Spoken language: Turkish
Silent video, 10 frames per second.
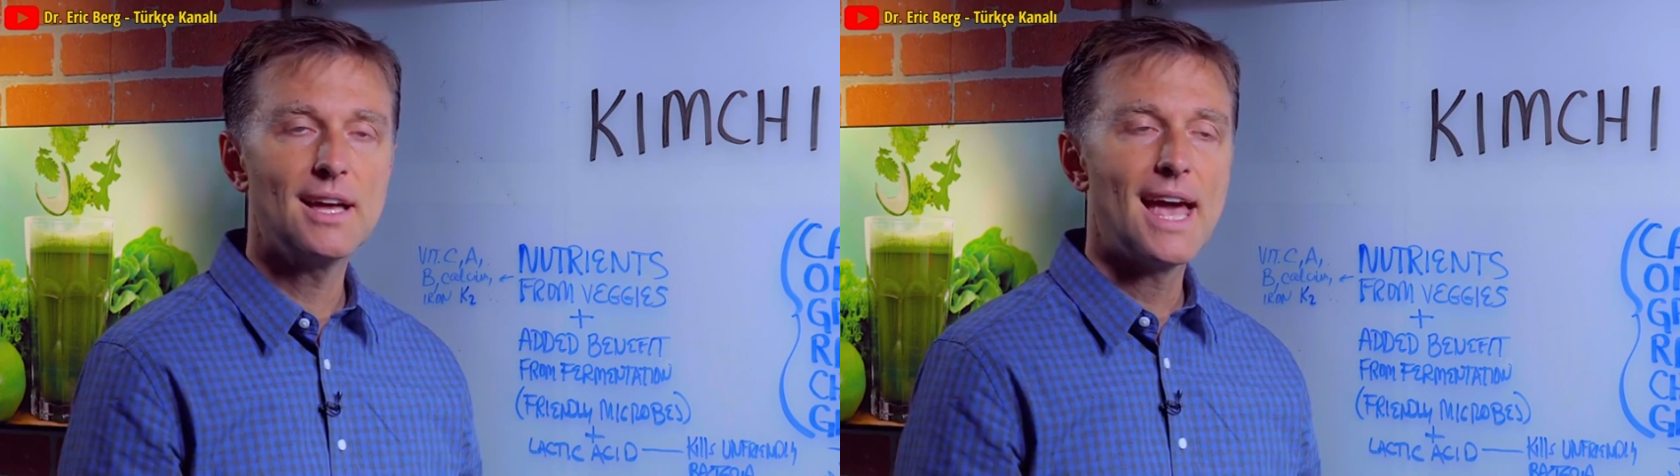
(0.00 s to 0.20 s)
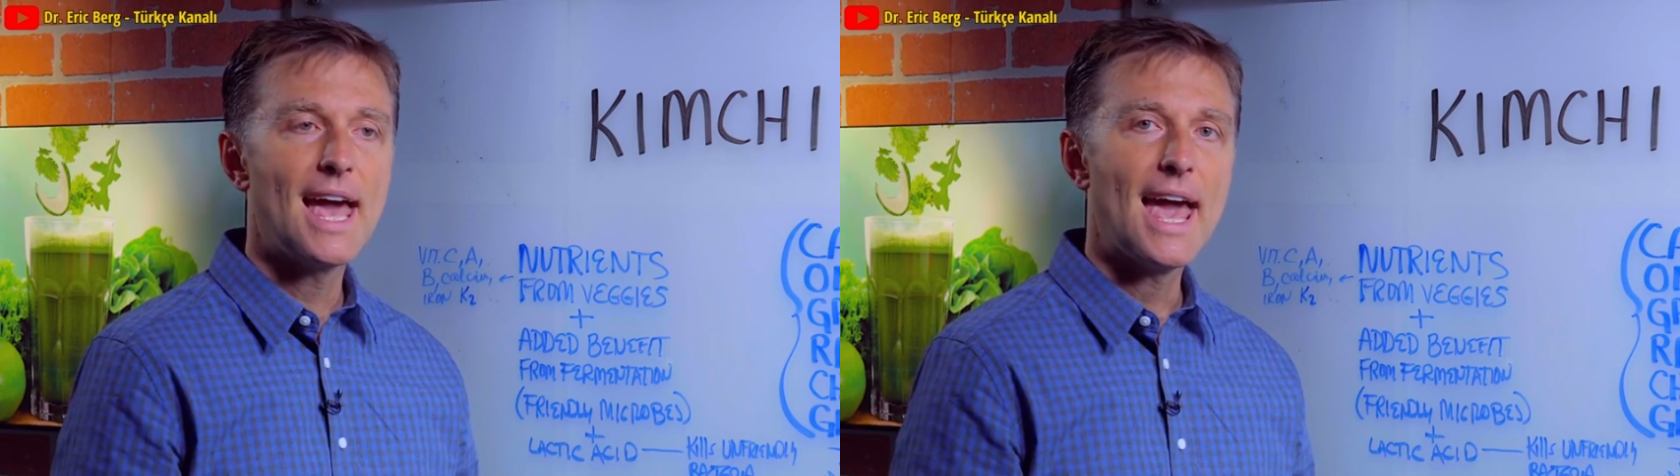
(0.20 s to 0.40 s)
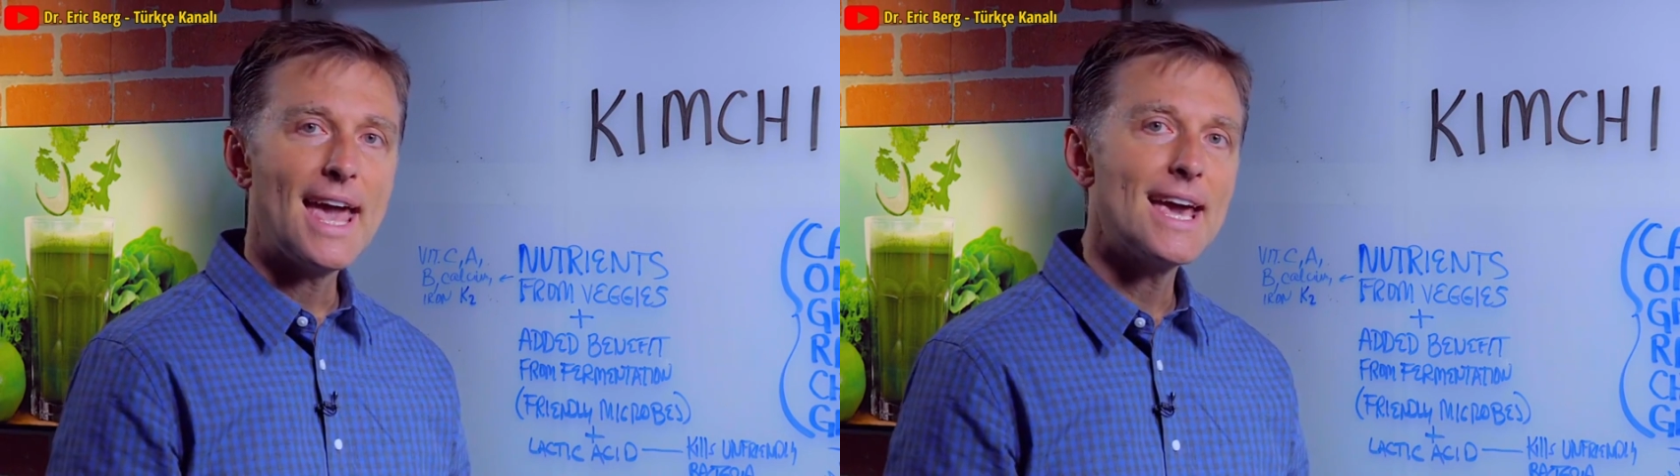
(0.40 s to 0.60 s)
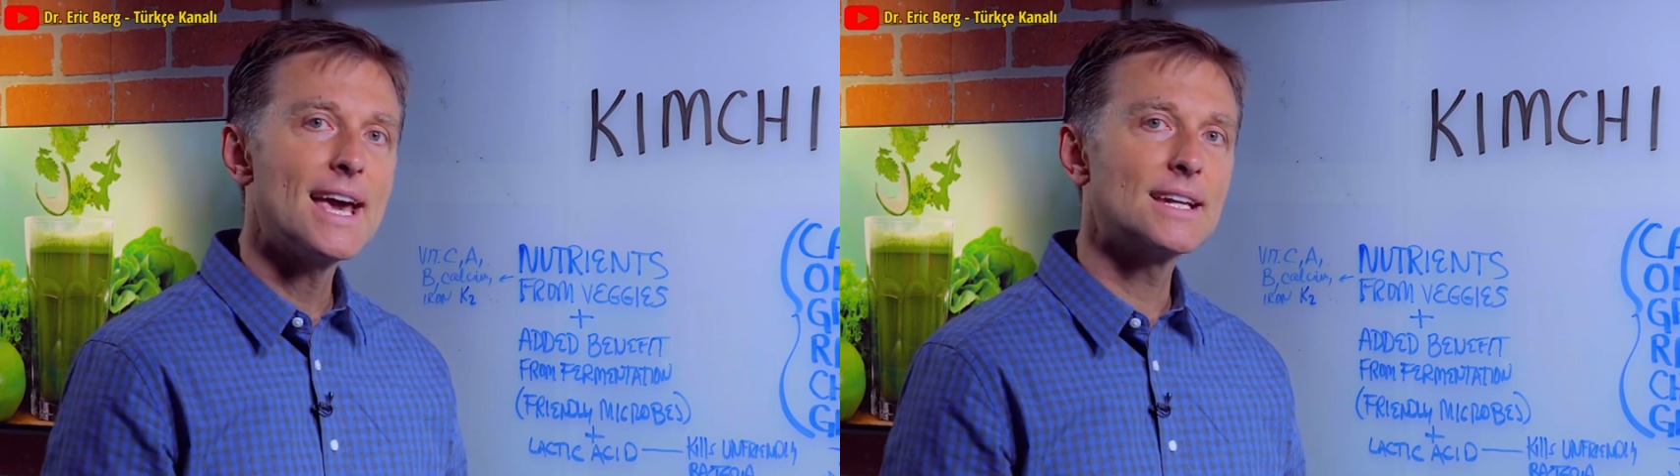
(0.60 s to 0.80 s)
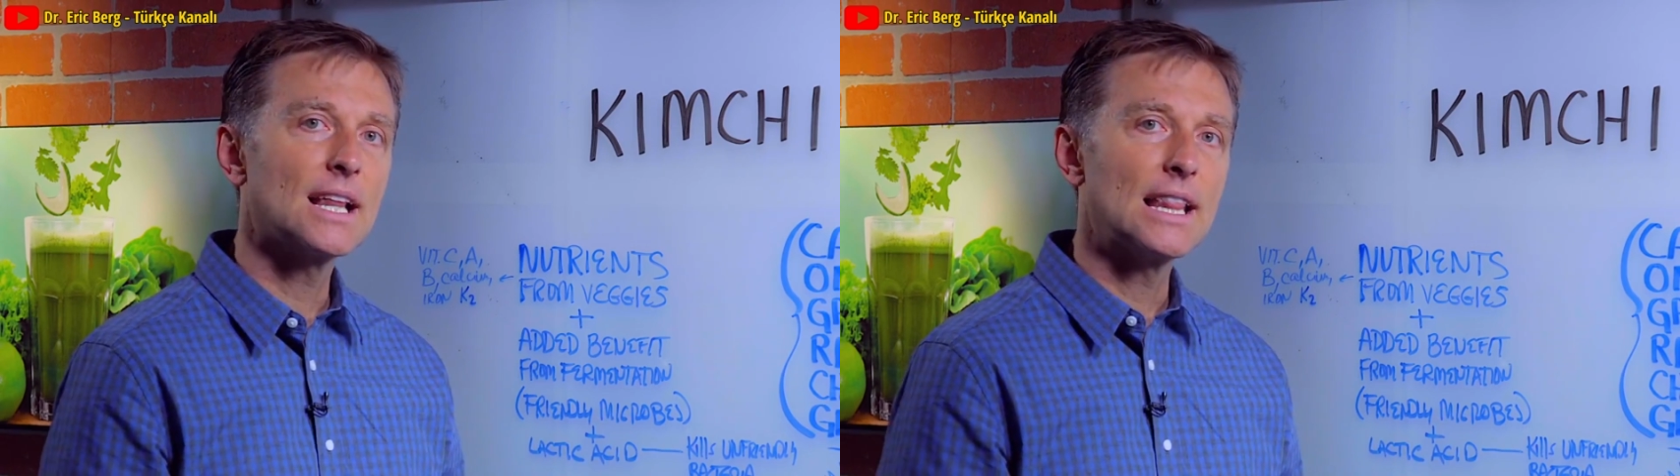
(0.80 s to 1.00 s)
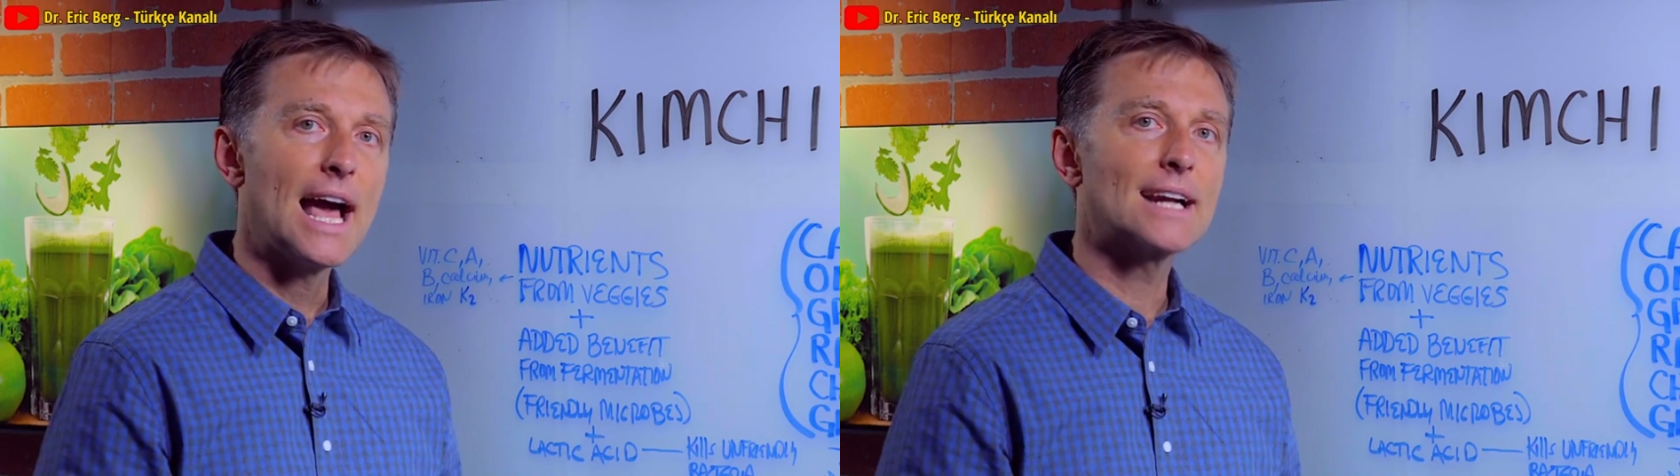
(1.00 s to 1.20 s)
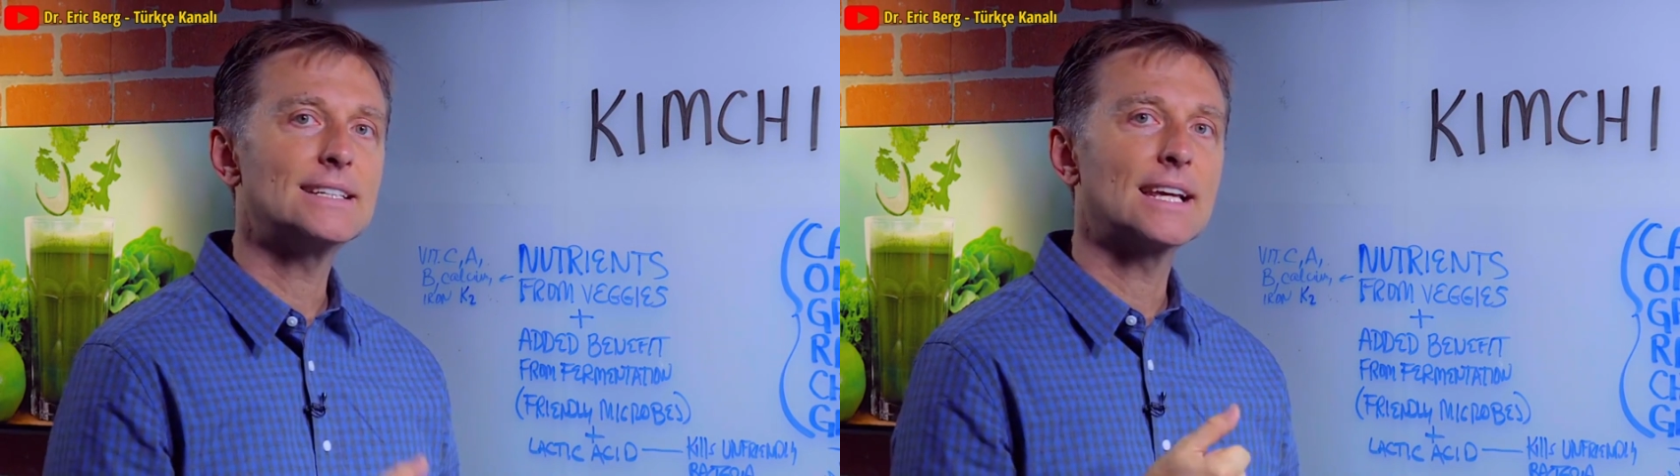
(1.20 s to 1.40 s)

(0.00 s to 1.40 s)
mikrop ve laktik asit